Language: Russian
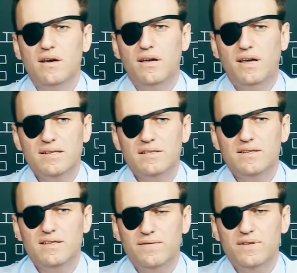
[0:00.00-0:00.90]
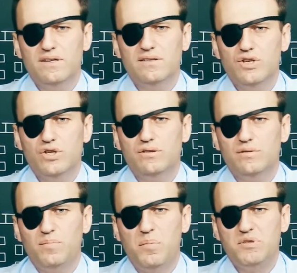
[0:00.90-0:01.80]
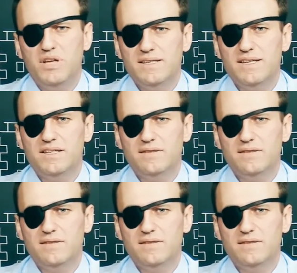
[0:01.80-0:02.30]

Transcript: И если завтра, значит, пытаться эти